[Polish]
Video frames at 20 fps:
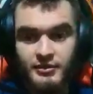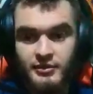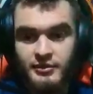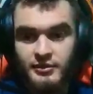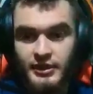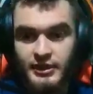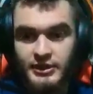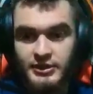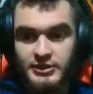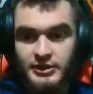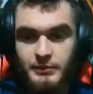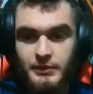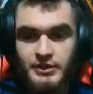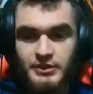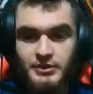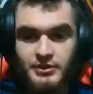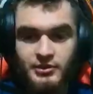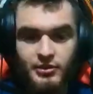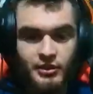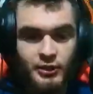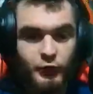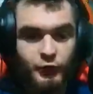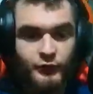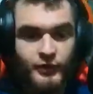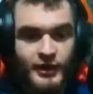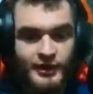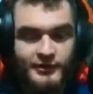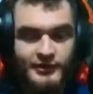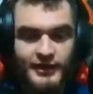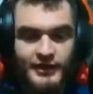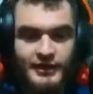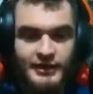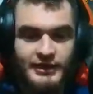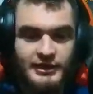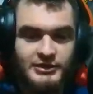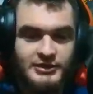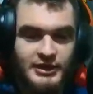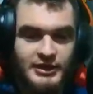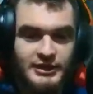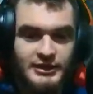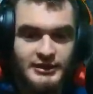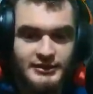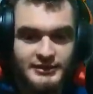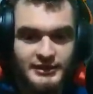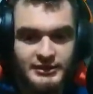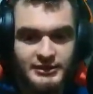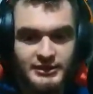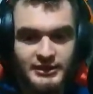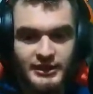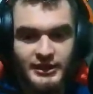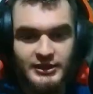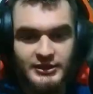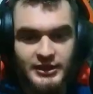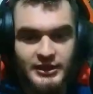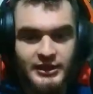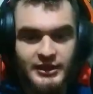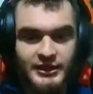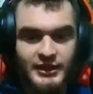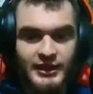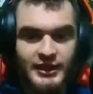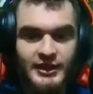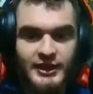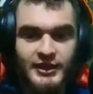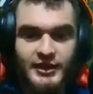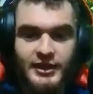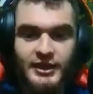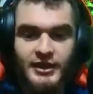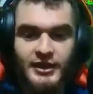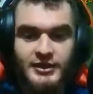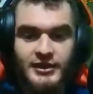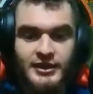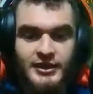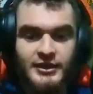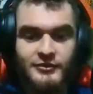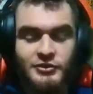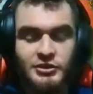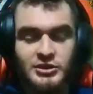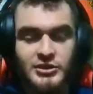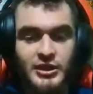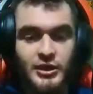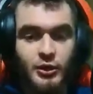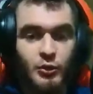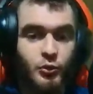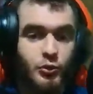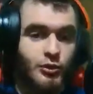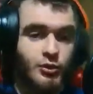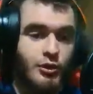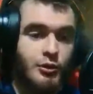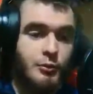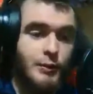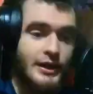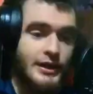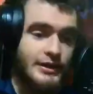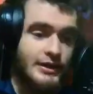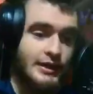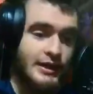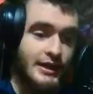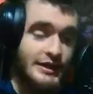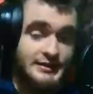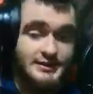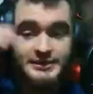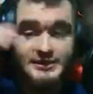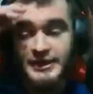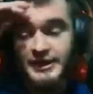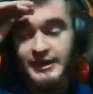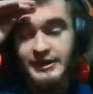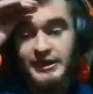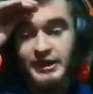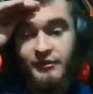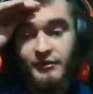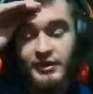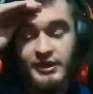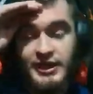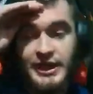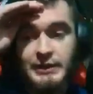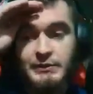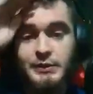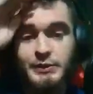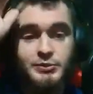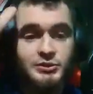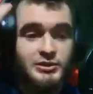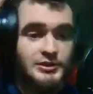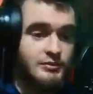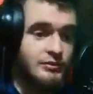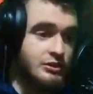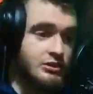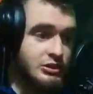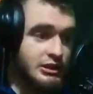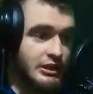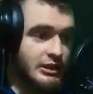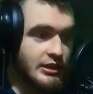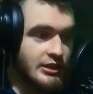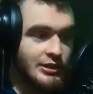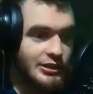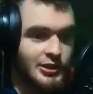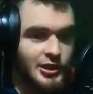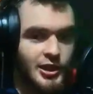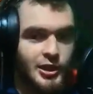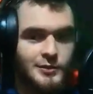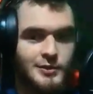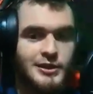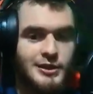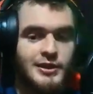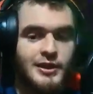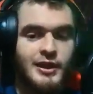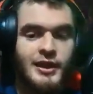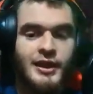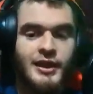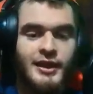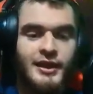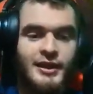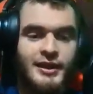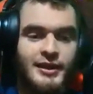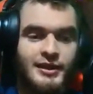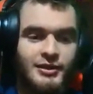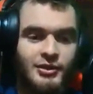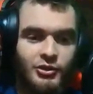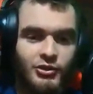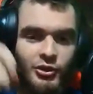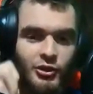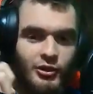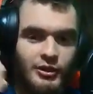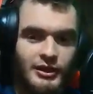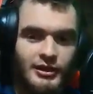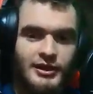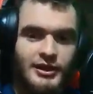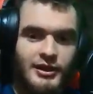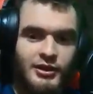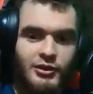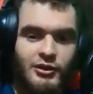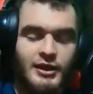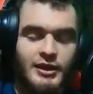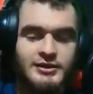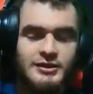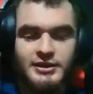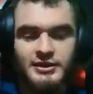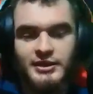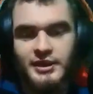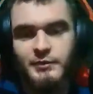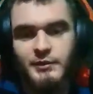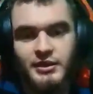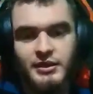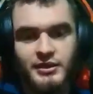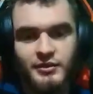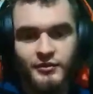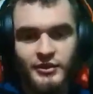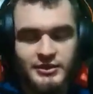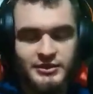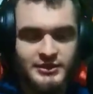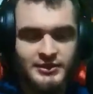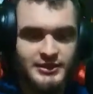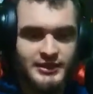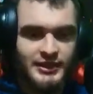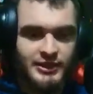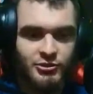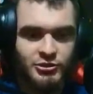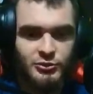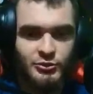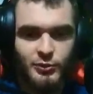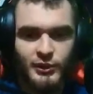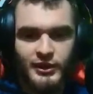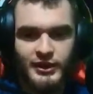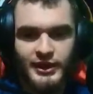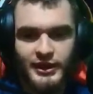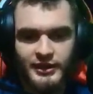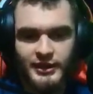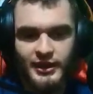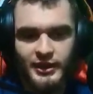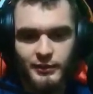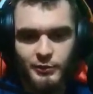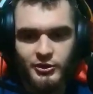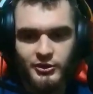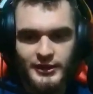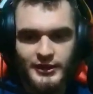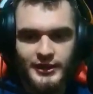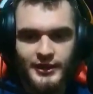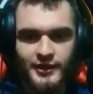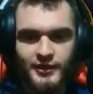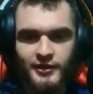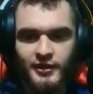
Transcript: Także miejcie to na uwadze, jeżeli chcecie grać adekery i nagle widzicie Oh my god, scanner Venemi, przygłożenie incoming. To i tak kolejcie temat i weźcie sobie jakąś barierkę albo hila.